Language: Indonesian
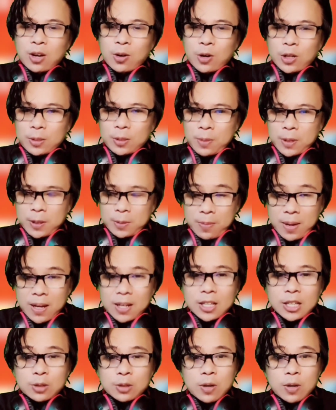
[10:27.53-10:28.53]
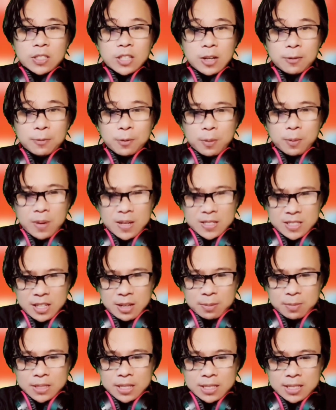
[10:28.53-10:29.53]
Oke teman-teman itu aja
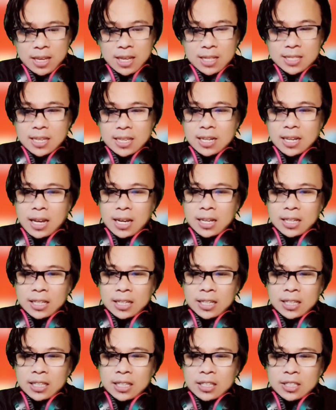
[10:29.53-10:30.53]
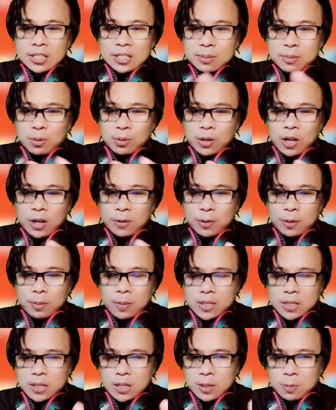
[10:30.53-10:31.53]
informasi yang bisa saya share kali ini semoga
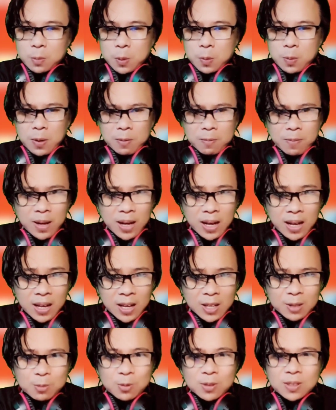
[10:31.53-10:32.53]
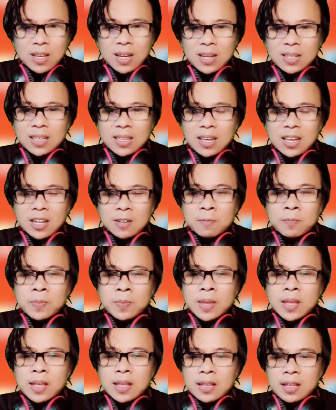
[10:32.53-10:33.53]
informasi ini bermanfaat buat kalian
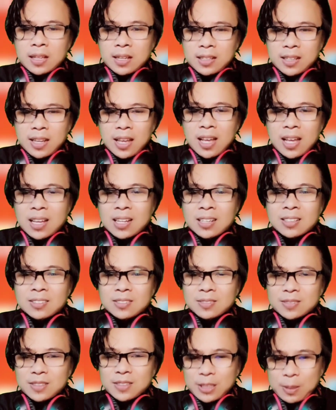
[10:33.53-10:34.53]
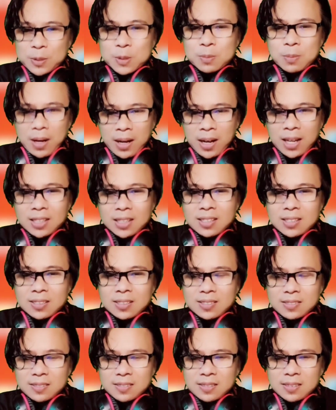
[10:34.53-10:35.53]
dan tetap semangat
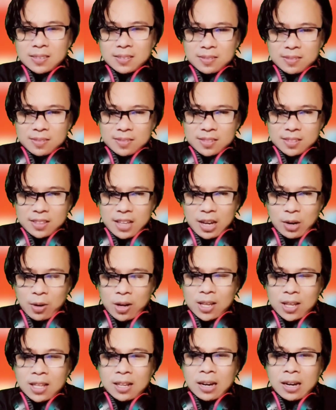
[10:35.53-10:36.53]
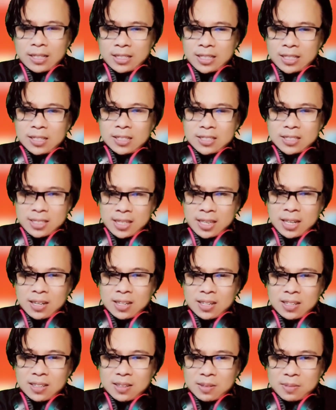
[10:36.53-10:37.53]
kalau kalian rajin
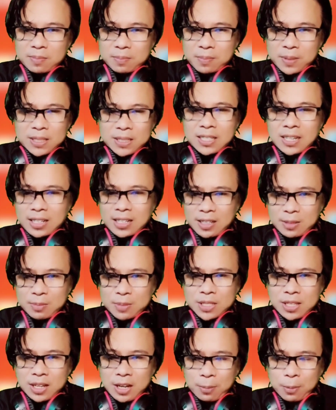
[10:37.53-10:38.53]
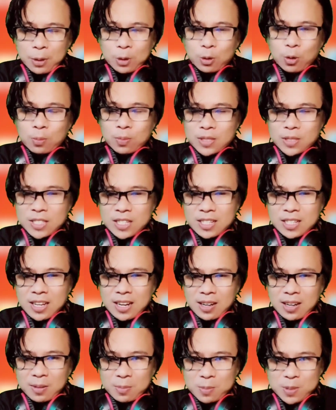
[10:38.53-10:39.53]
nge-share pasti nanti bisa dapat komisi
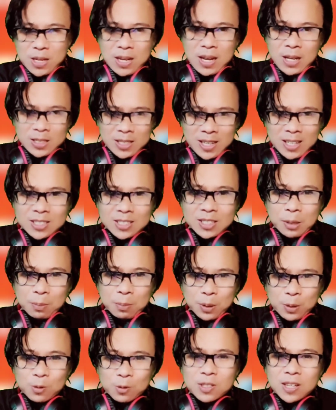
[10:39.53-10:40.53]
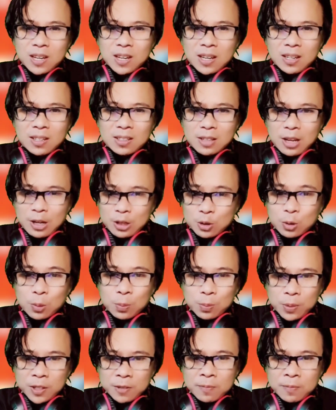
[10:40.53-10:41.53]
dan bisa gajian setiap minggunya dari
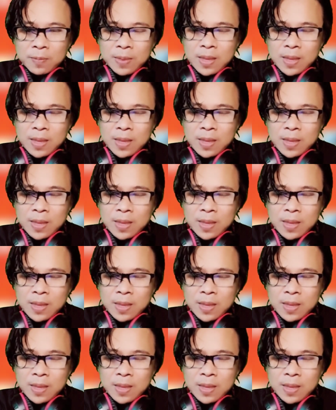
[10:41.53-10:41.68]
Shopee